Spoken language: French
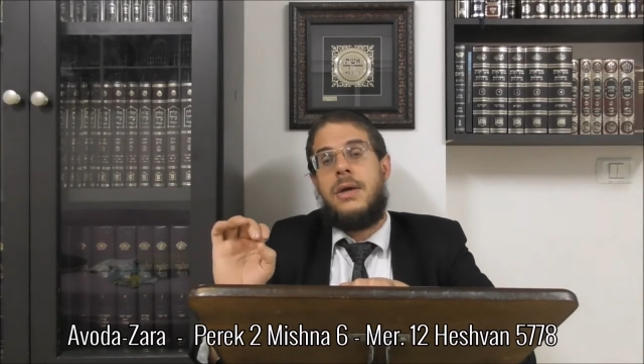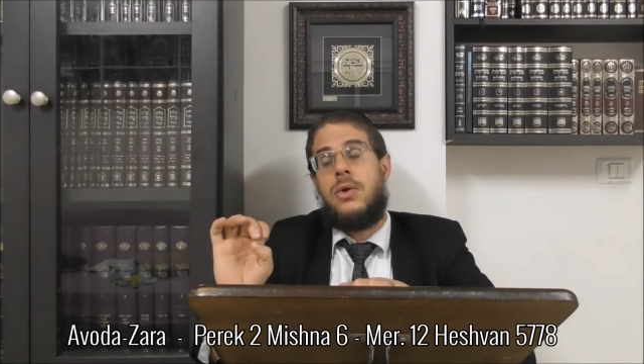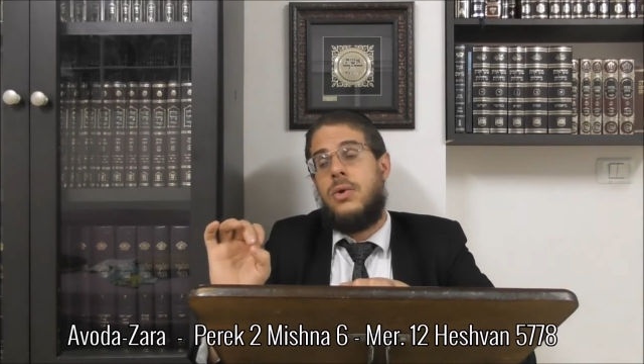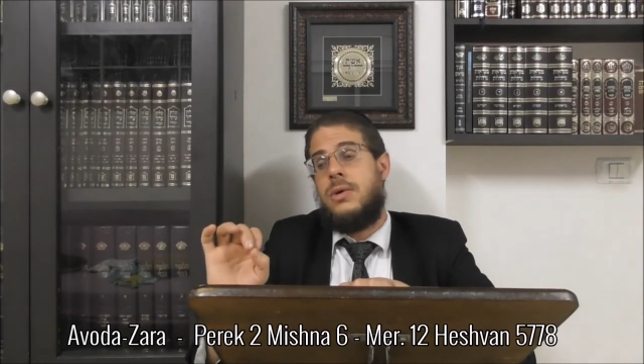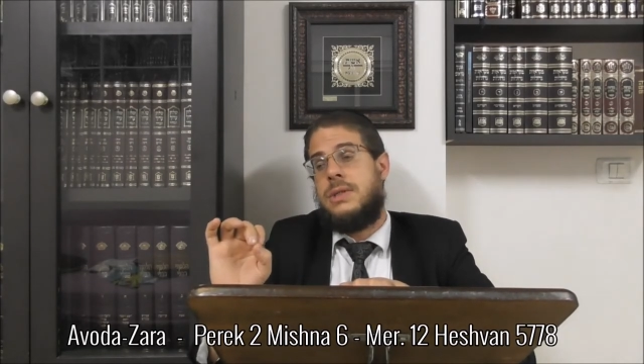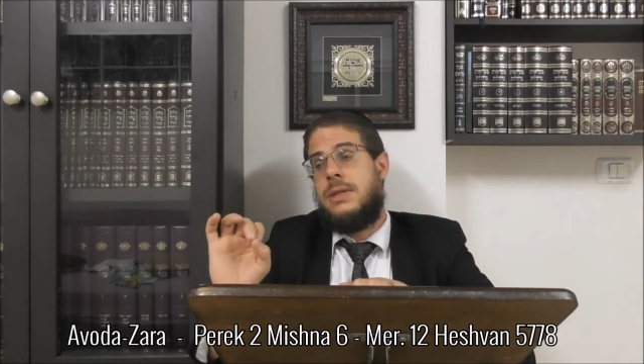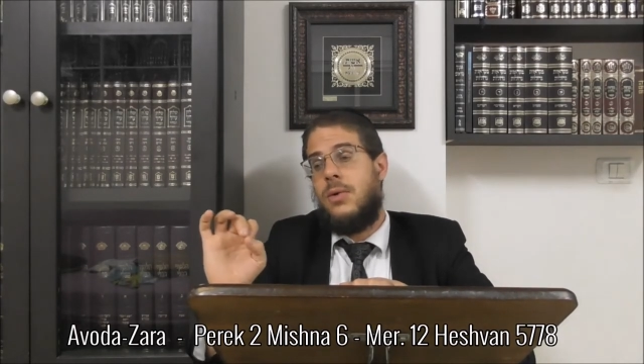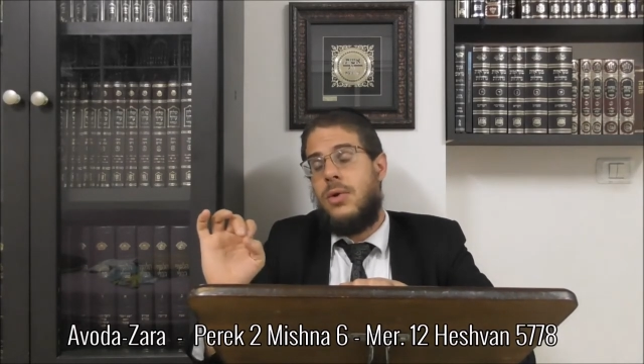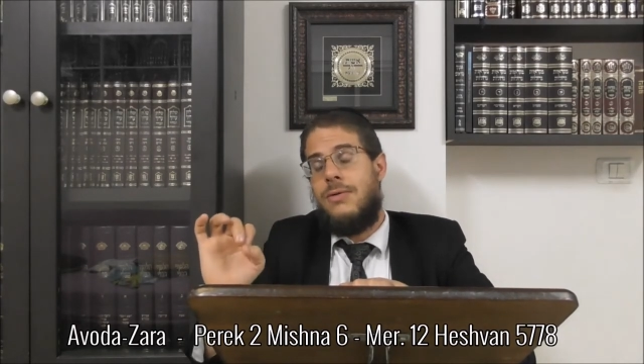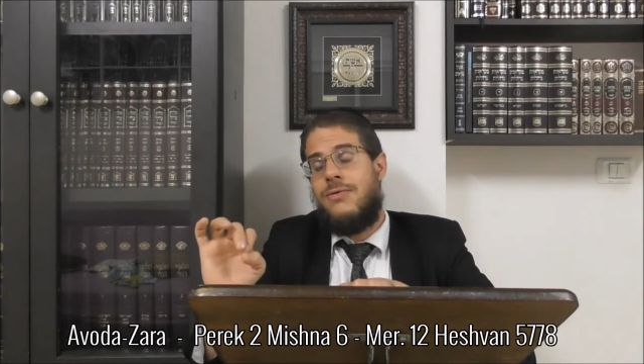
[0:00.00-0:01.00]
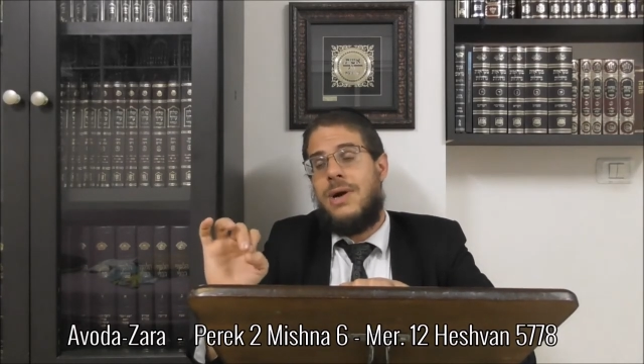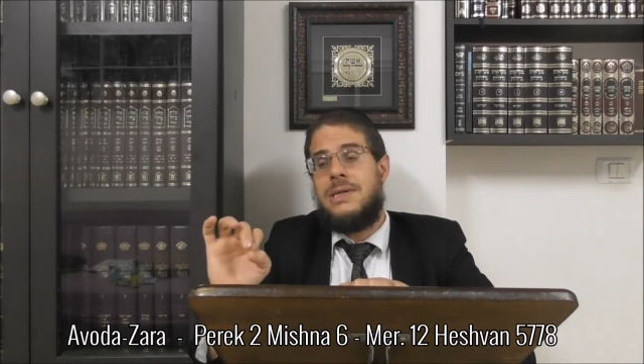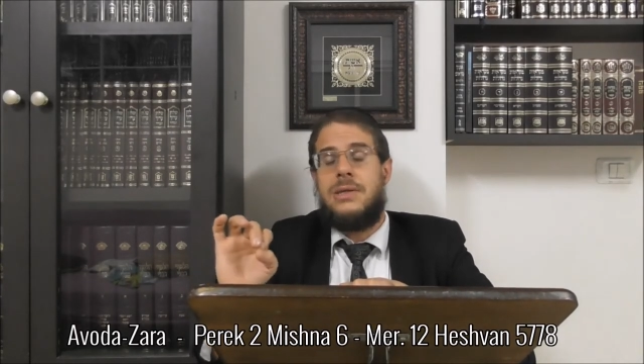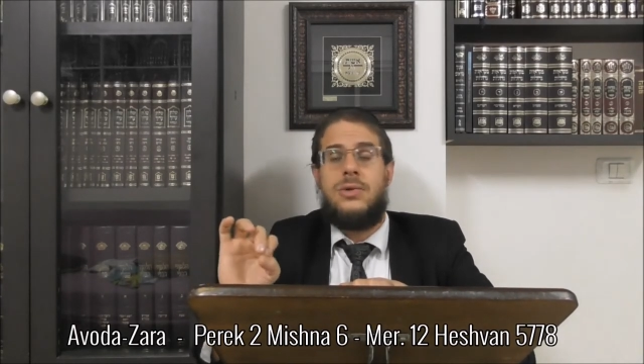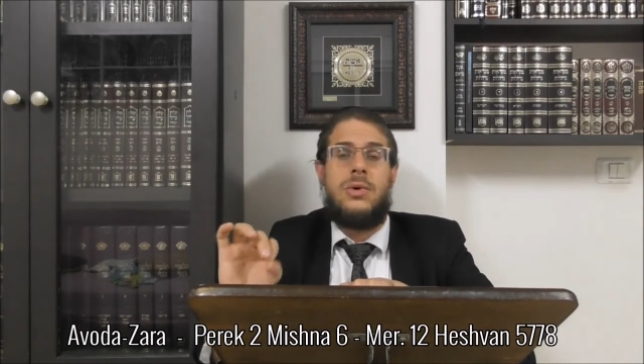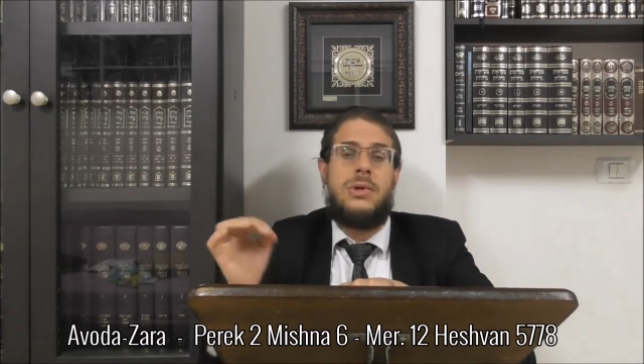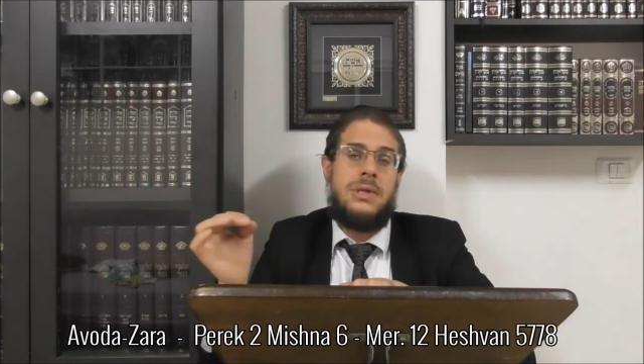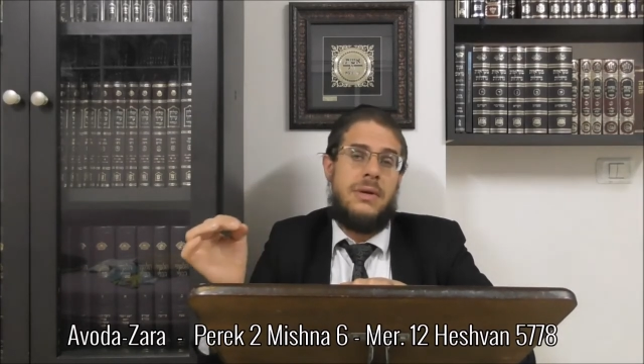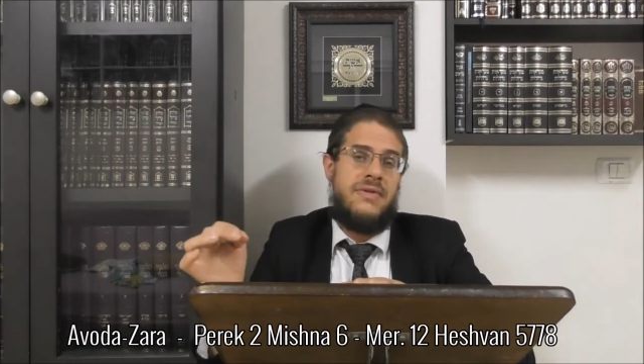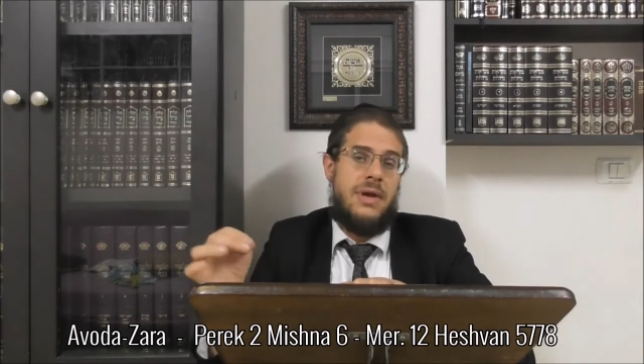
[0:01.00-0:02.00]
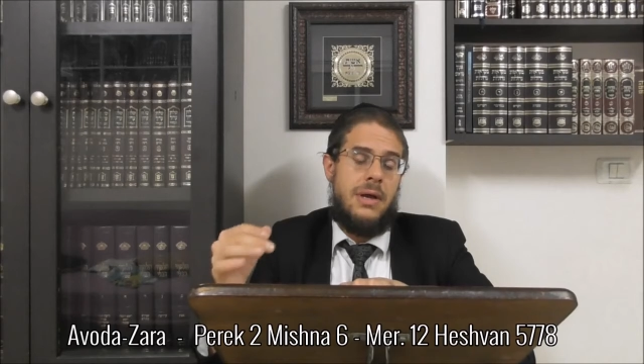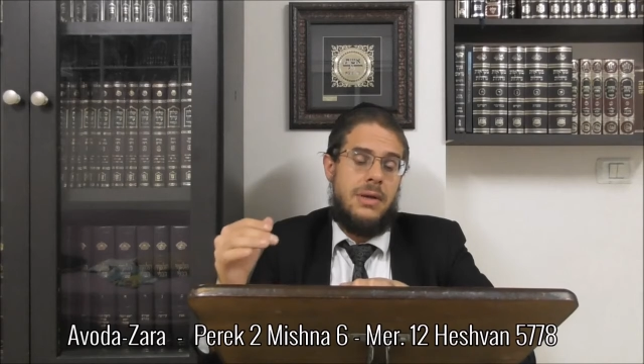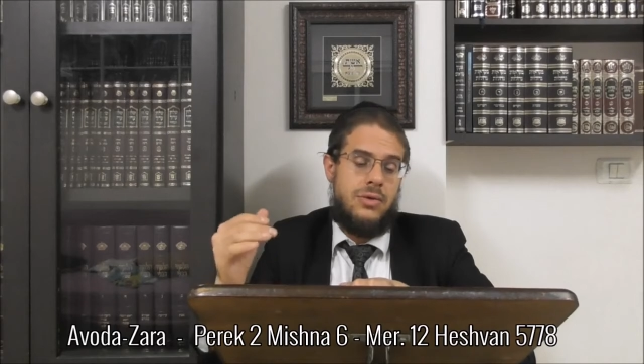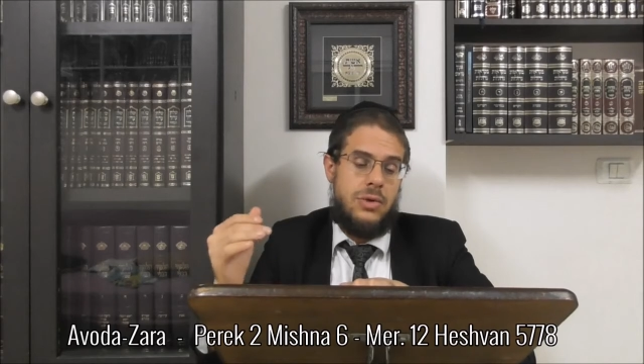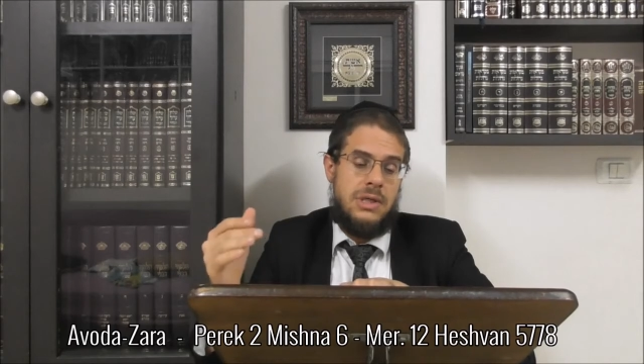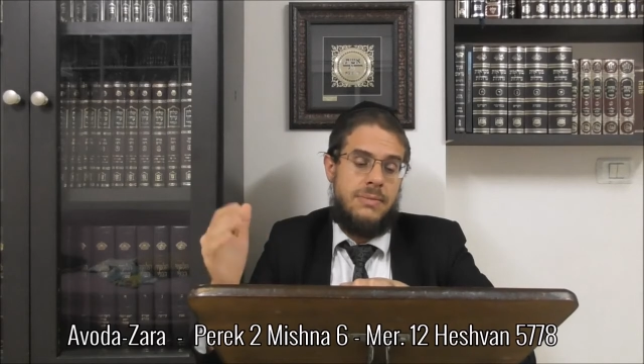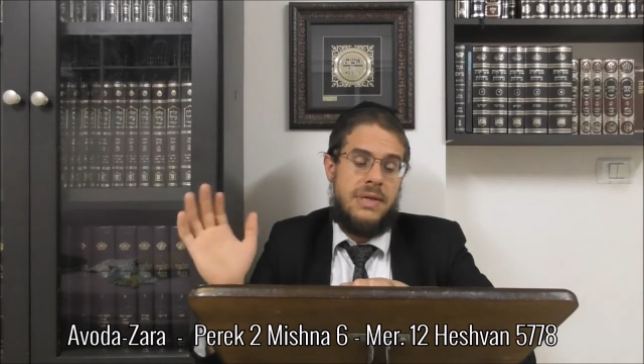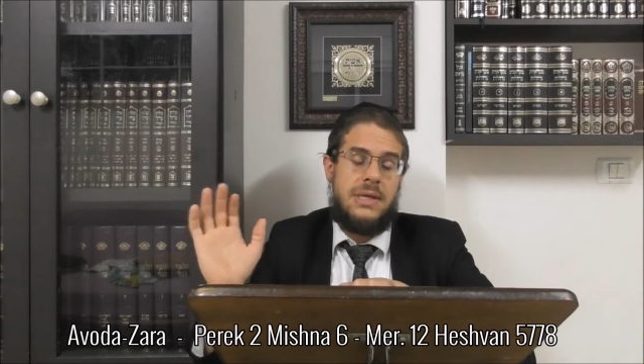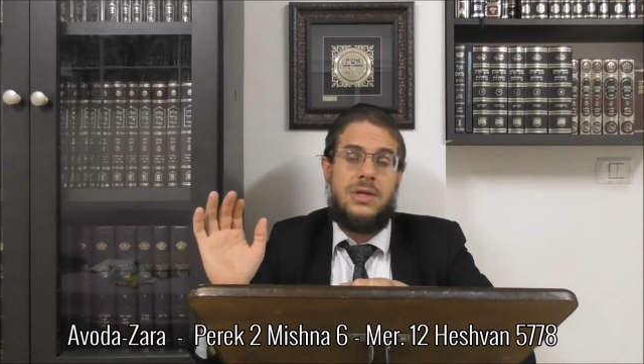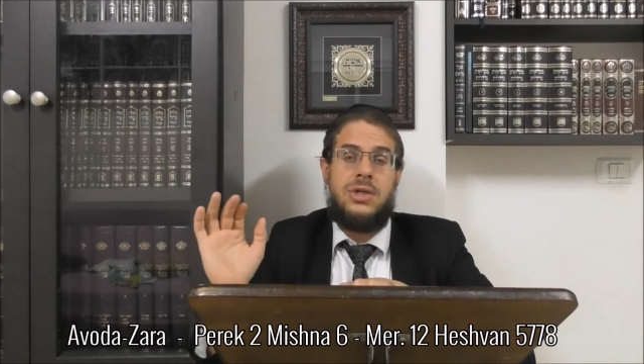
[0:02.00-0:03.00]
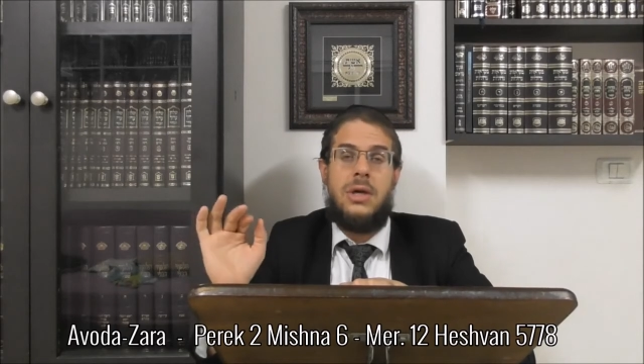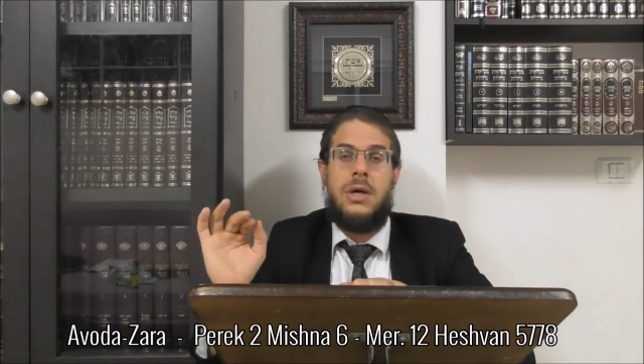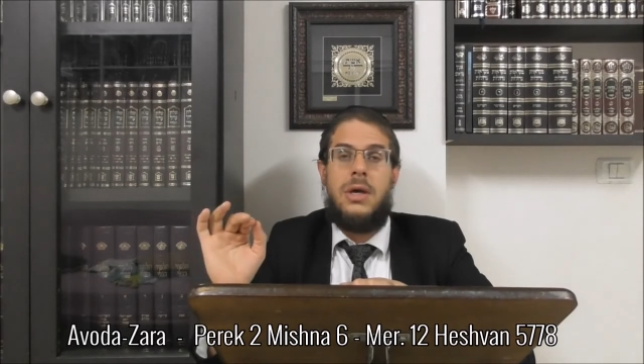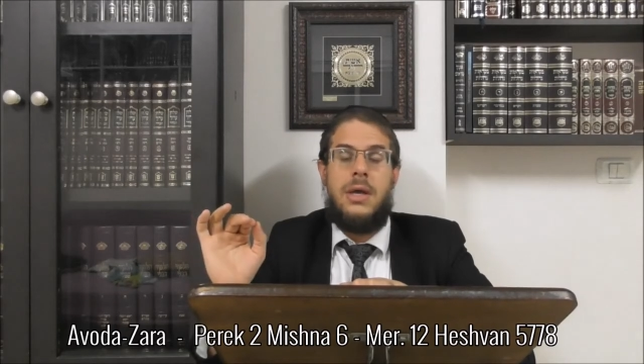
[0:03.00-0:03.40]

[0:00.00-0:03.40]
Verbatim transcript: que si on le voit, c'est sûr que ça vient d'une espèce cachère.